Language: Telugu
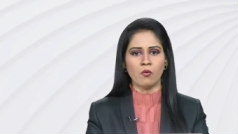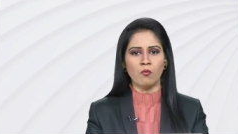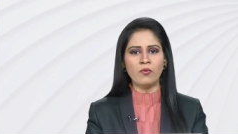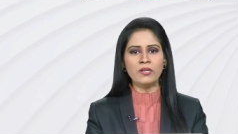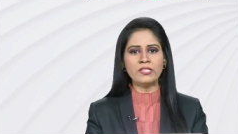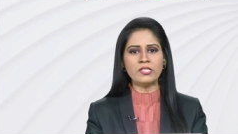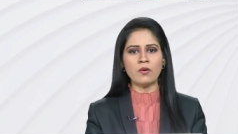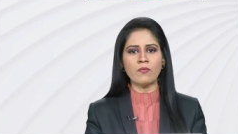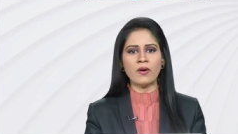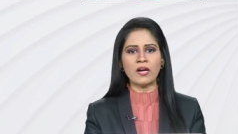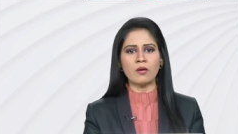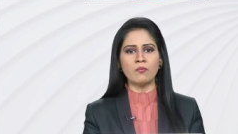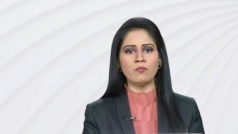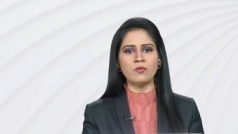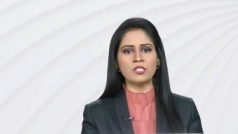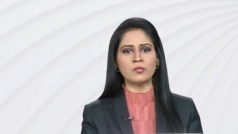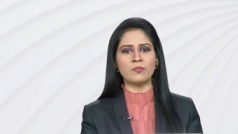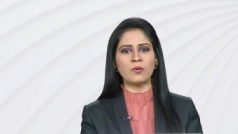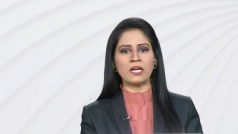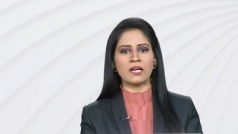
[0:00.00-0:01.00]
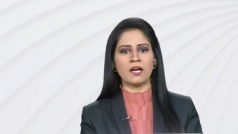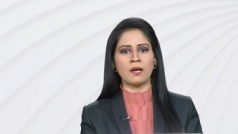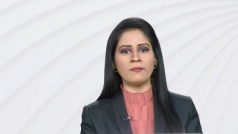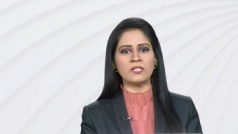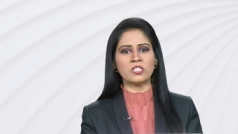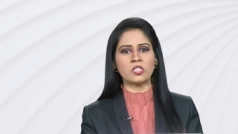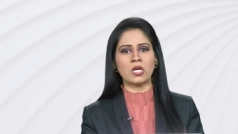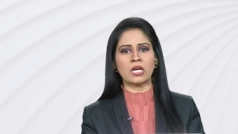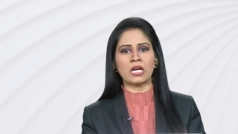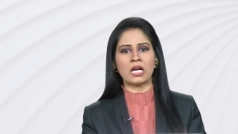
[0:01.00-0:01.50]
విజయవాడ మున్సిపల్
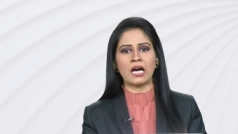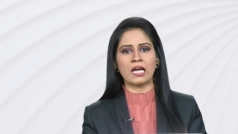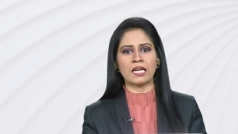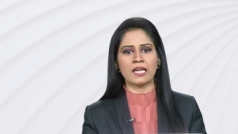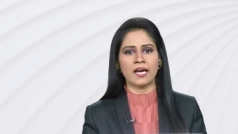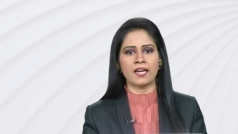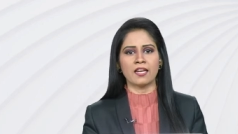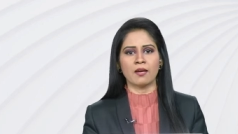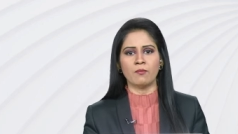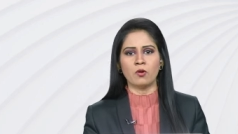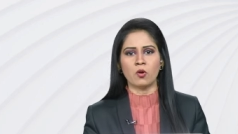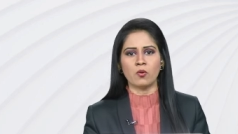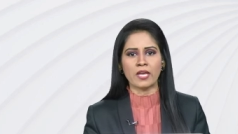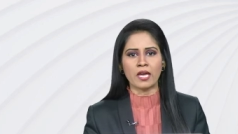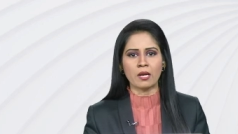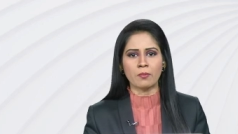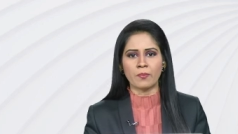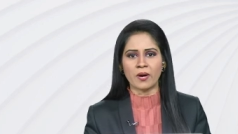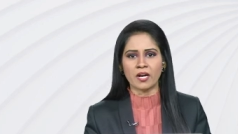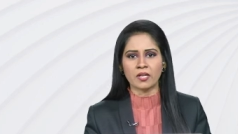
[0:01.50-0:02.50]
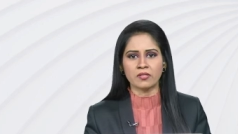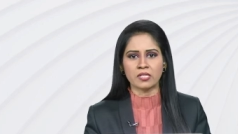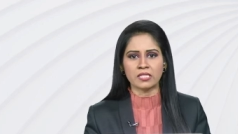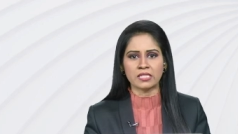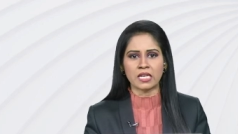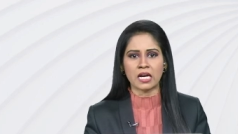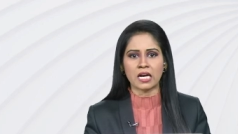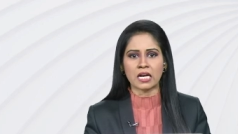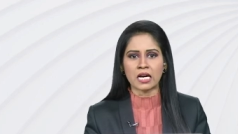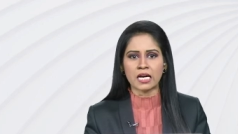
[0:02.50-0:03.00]
కమిషనర్ కార్యాలయంలో ఏర్పాటు
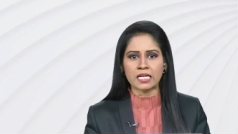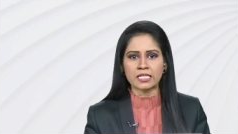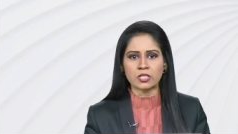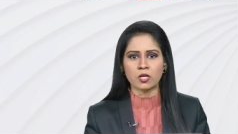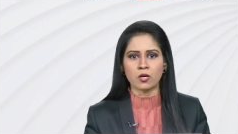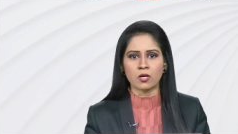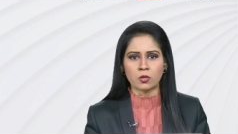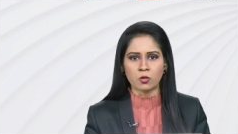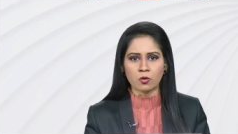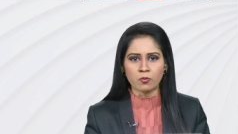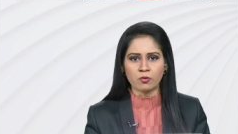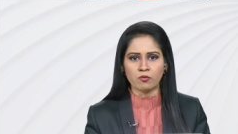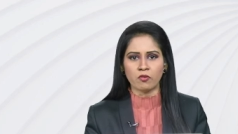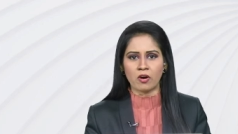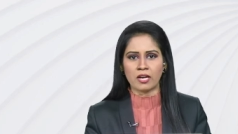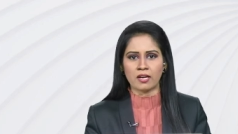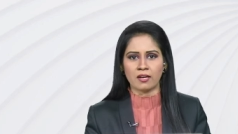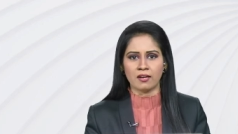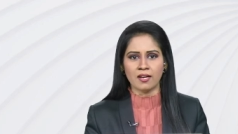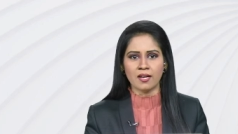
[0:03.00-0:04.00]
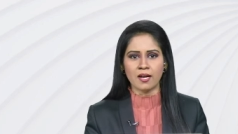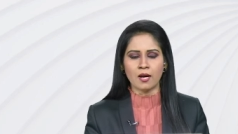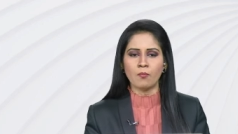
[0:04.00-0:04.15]
చేసిన కంట్రోల్ రూమ్ ద్వారా